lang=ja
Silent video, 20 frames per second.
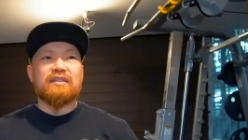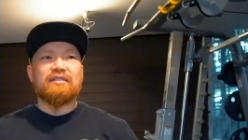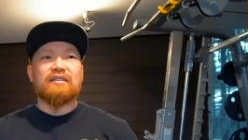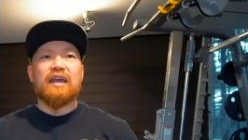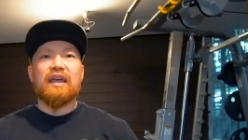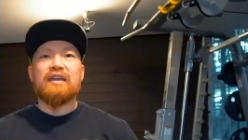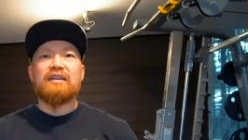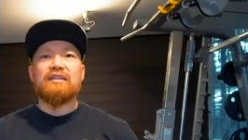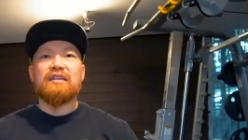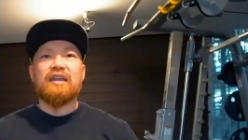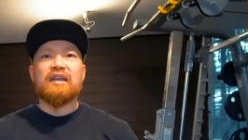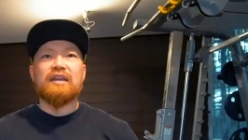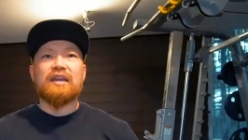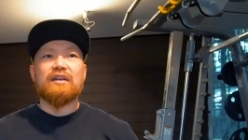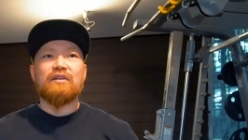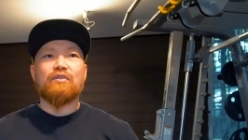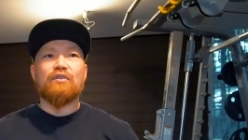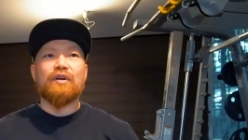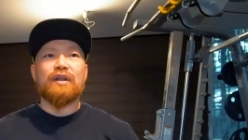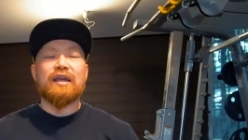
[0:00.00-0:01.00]
最低
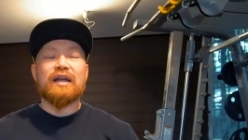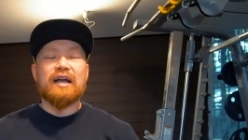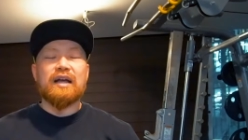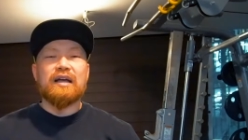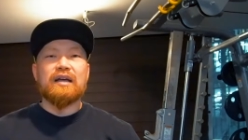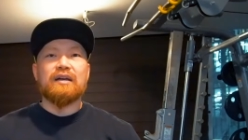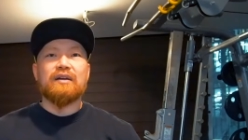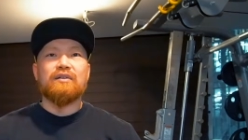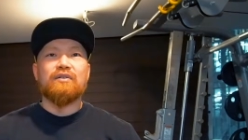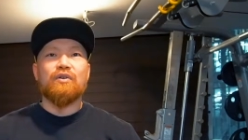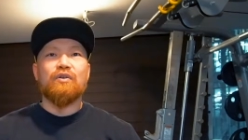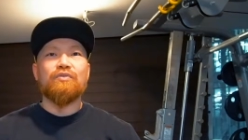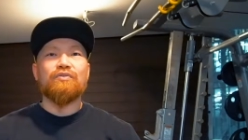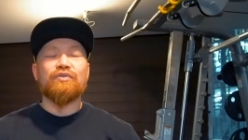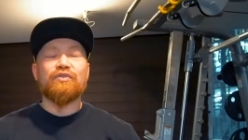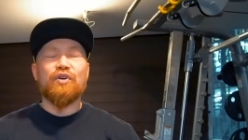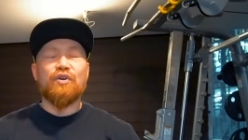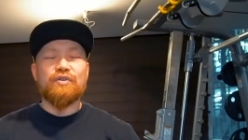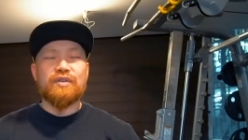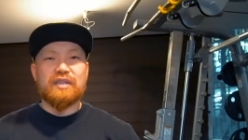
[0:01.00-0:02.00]
限これが本
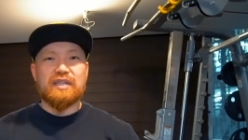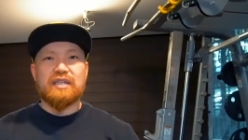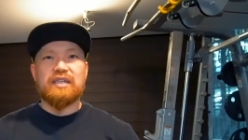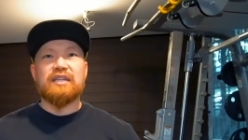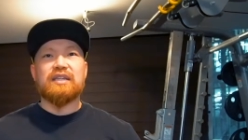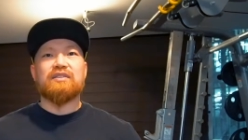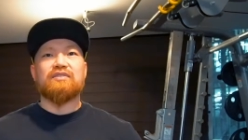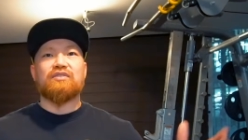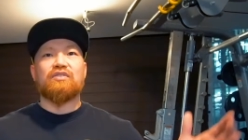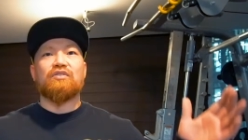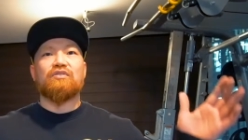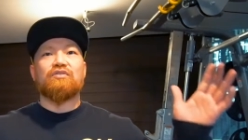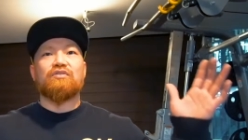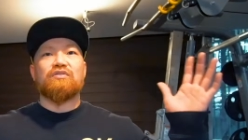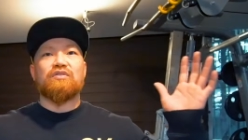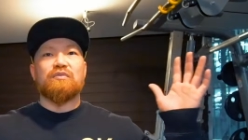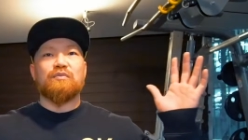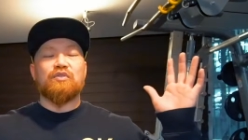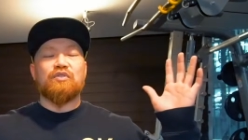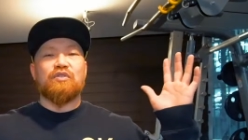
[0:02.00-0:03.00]
当にいいですよっ
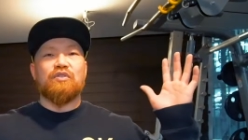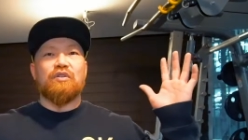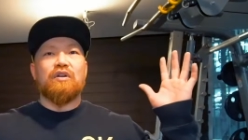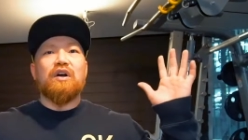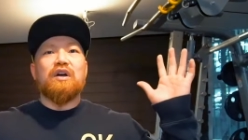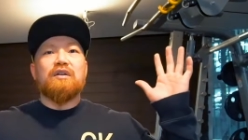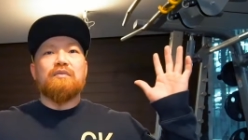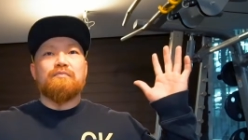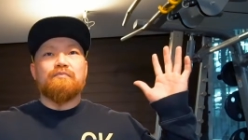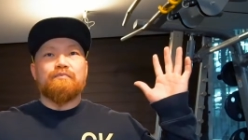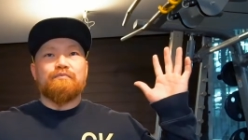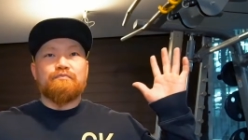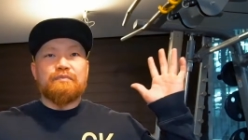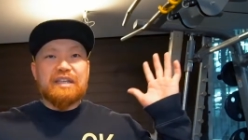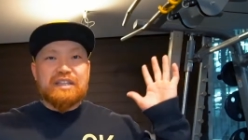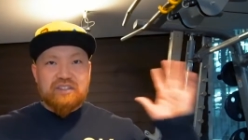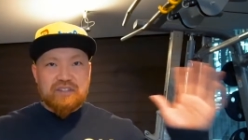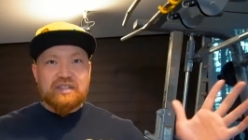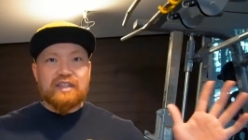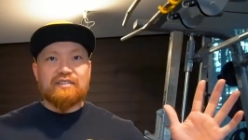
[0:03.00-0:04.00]
ていうものを
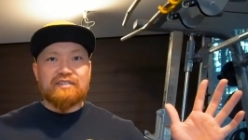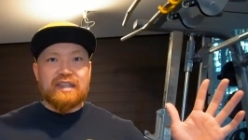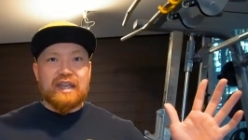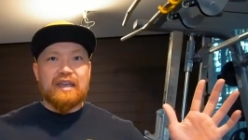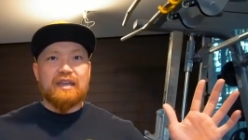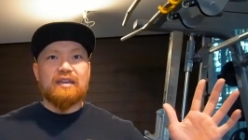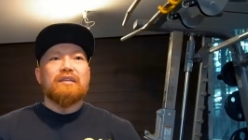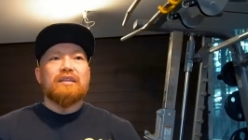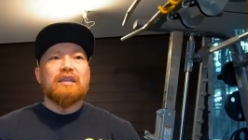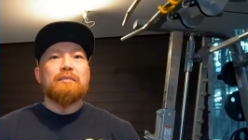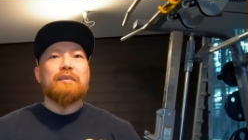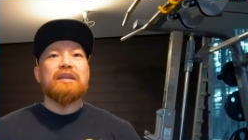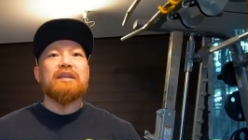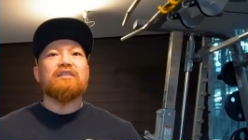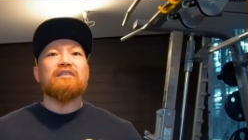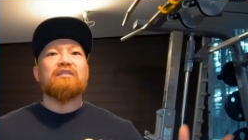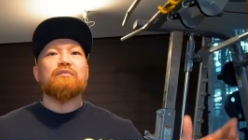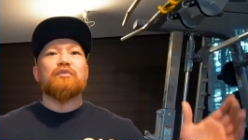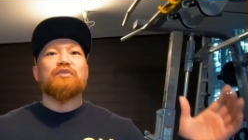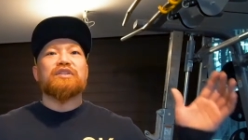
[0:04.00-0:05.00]
3つですね。
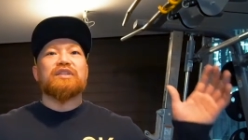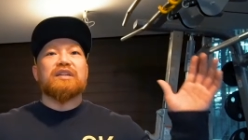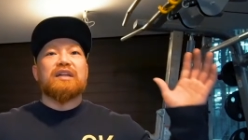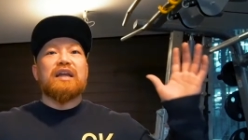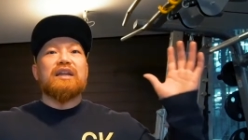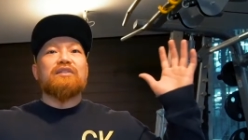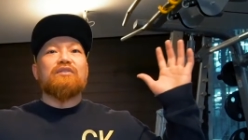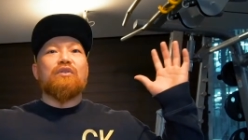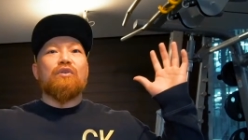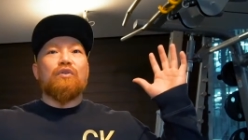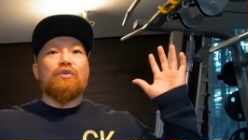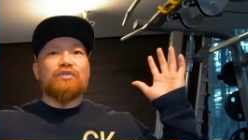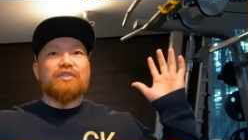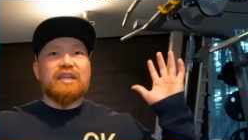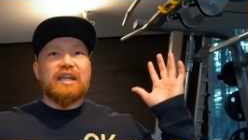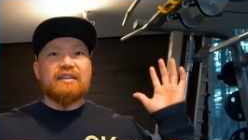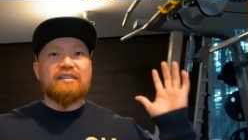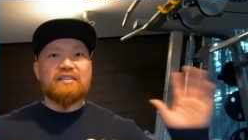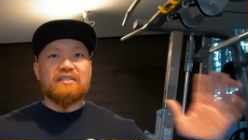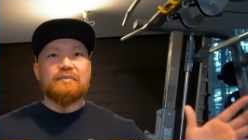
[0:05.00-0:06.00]
デメリットもしっかりとお
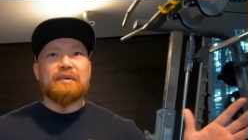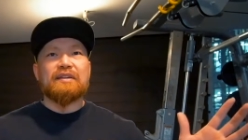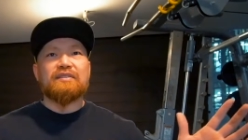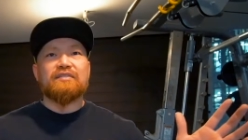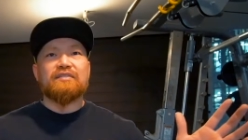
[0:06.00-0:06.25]
知らせしま